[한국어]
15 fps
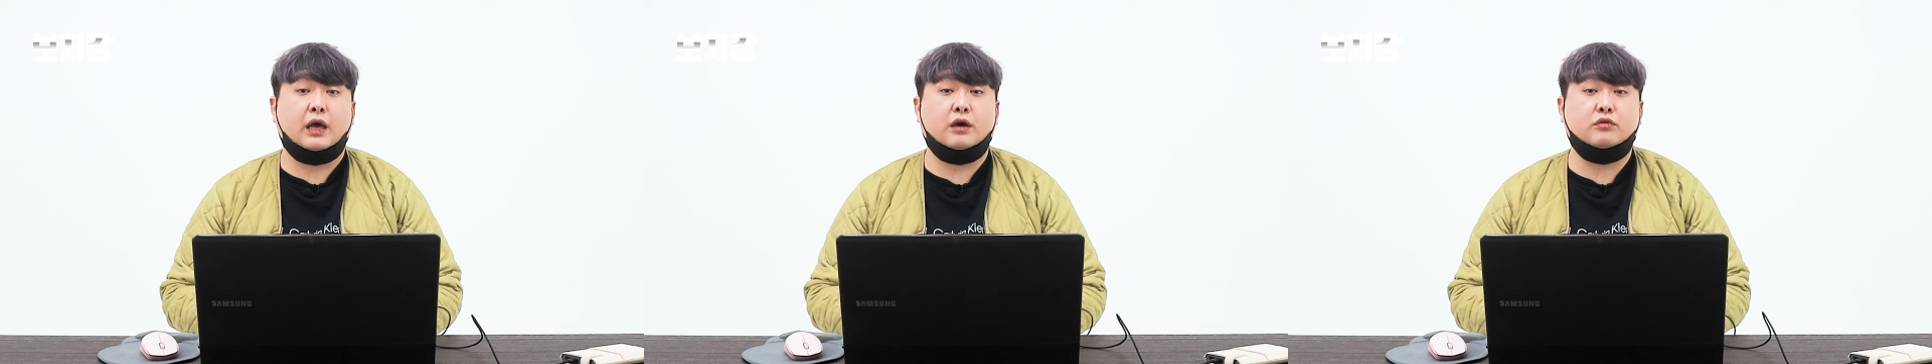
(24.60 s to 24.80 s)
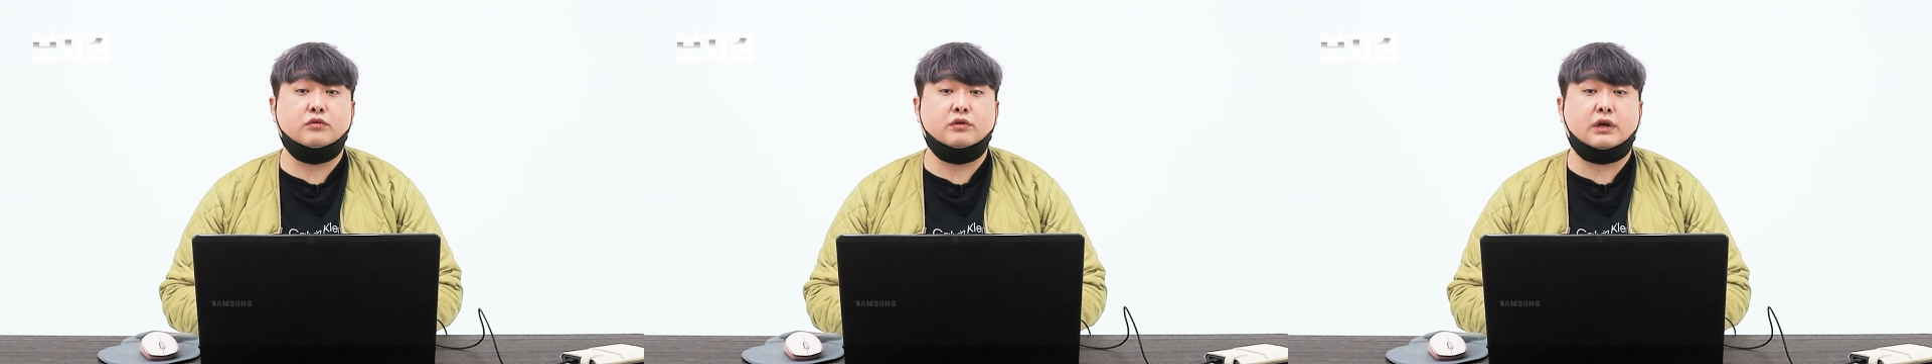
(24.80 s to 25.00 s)

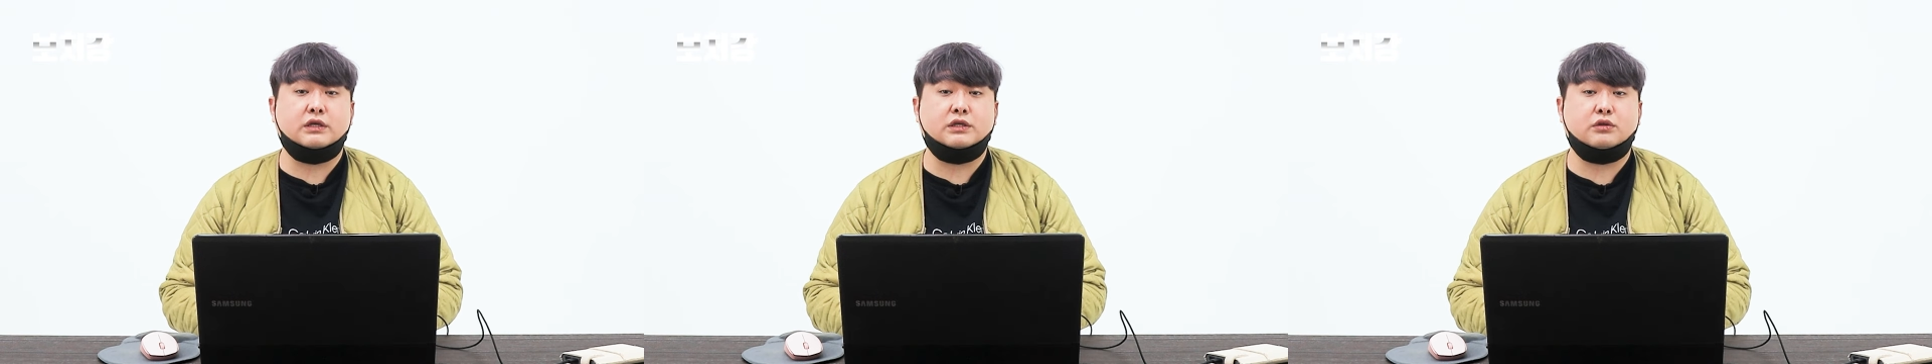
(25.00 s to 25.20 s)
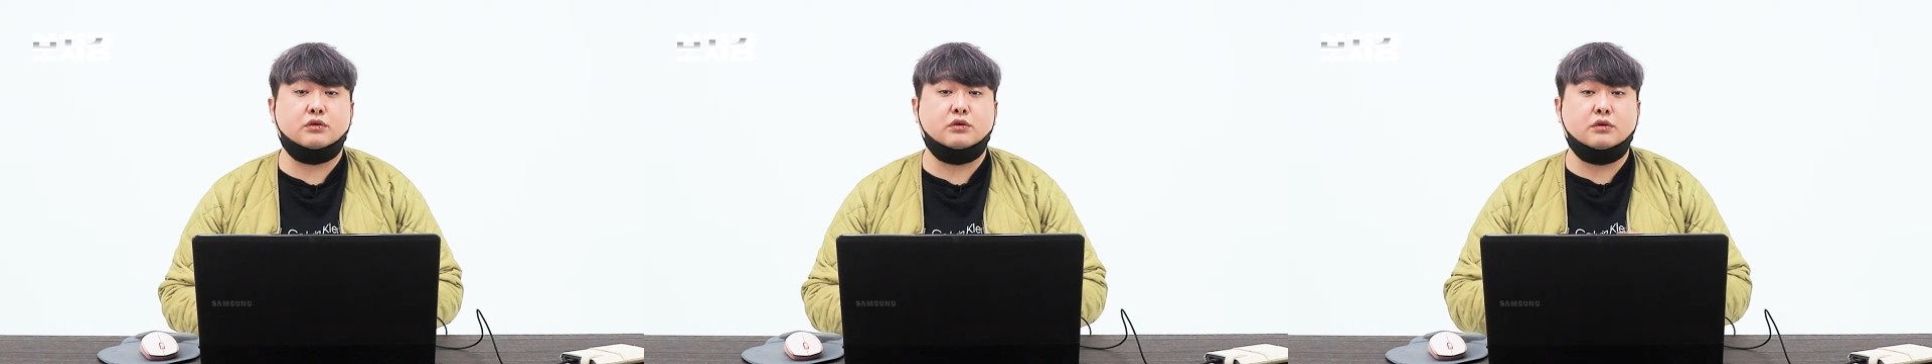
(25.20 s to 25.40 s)
해군은
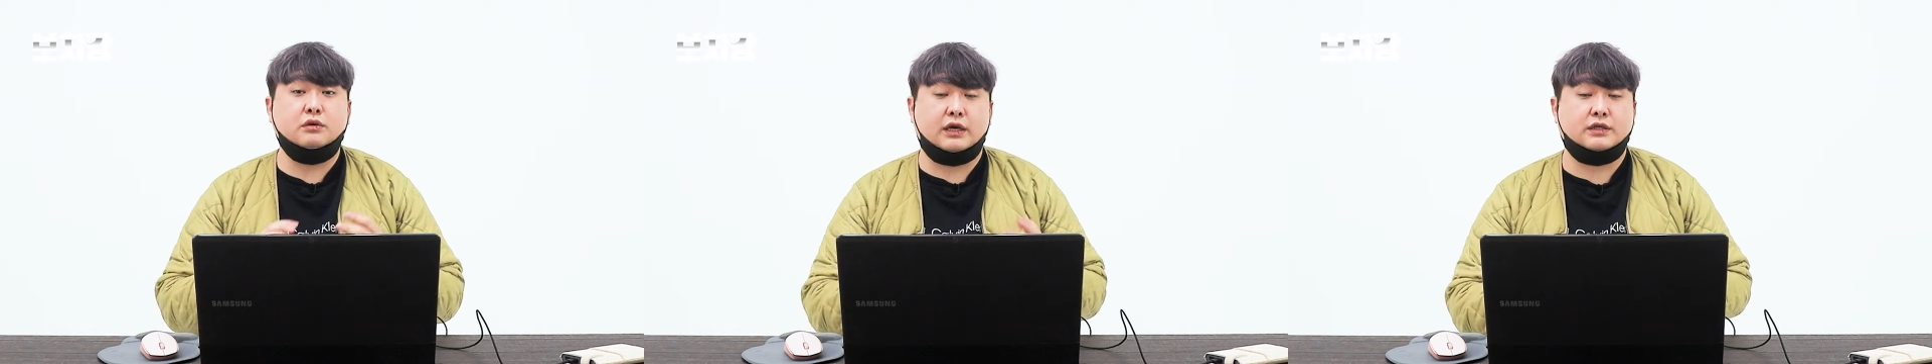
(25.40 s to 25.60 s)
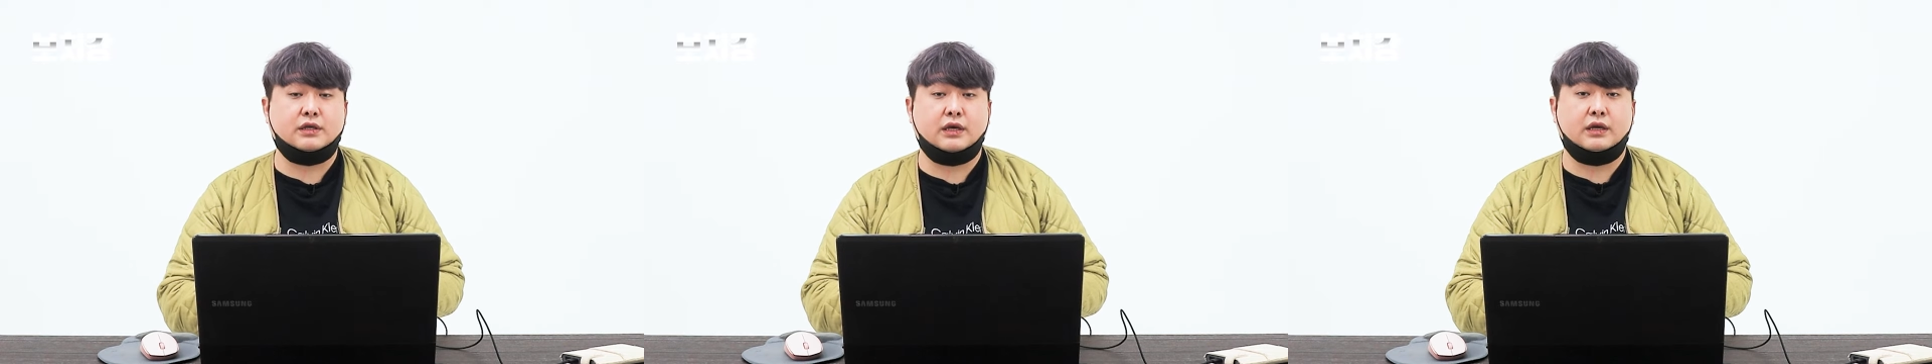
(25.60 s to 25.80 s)

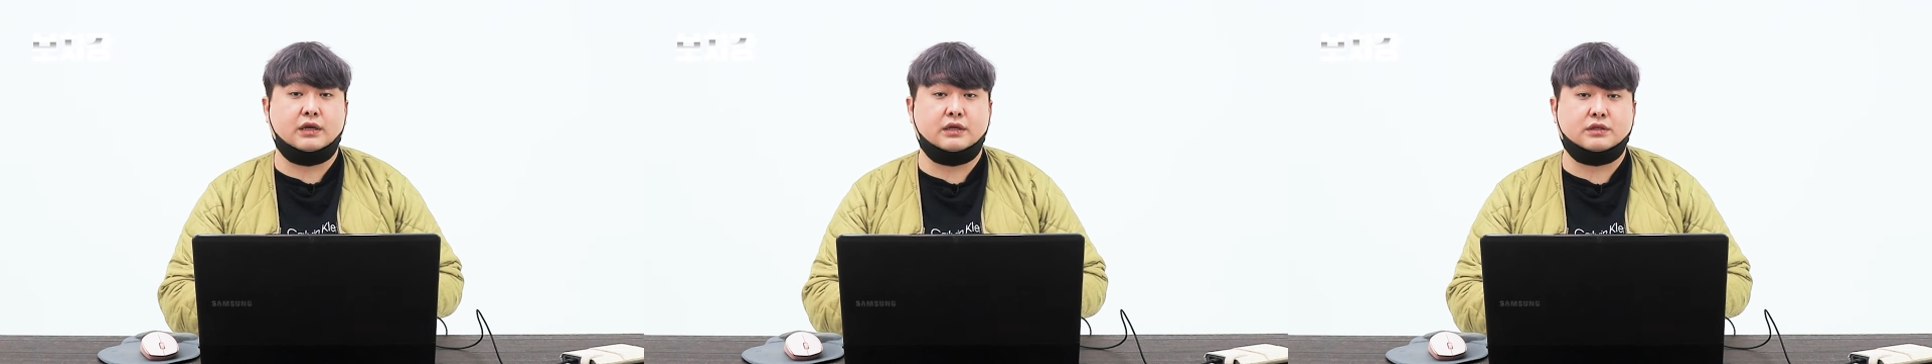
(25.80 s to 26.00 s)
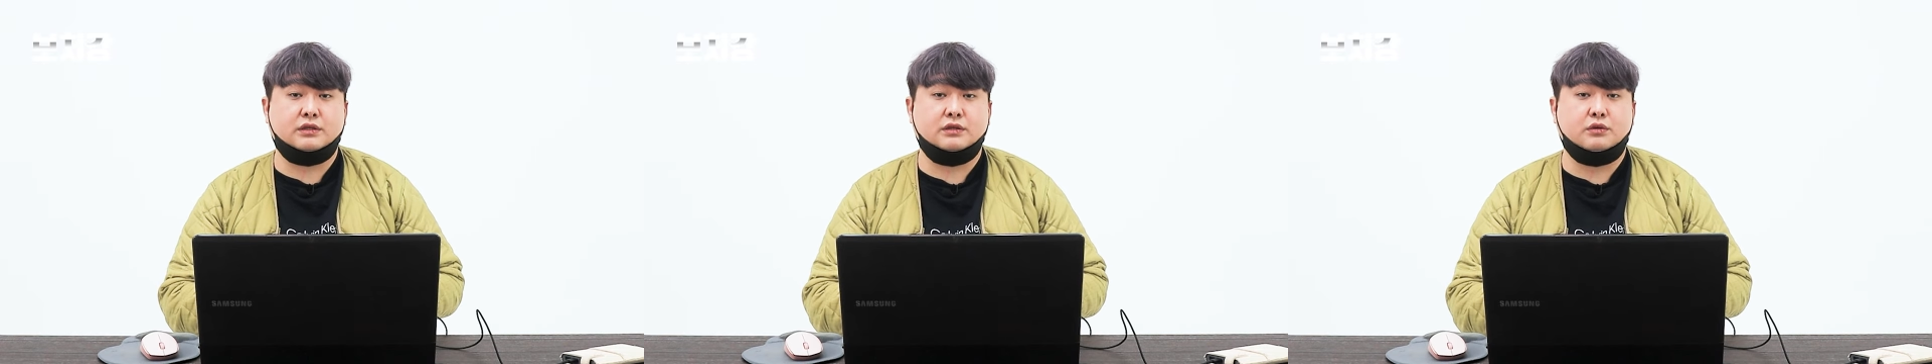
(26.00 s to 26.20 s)
아직도
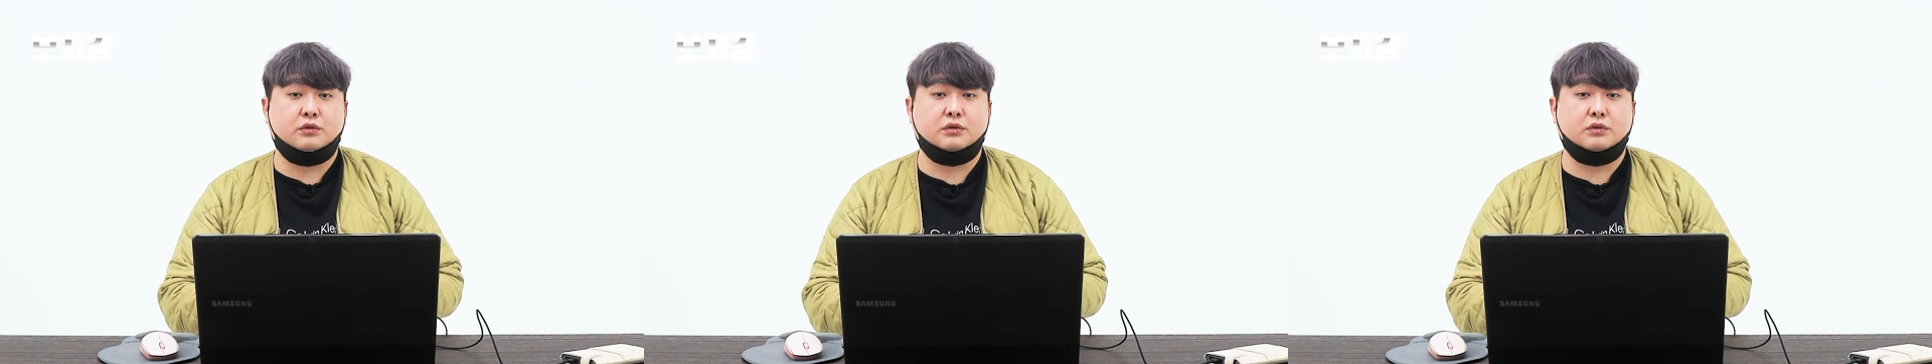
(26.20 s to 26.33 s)
에스엔에스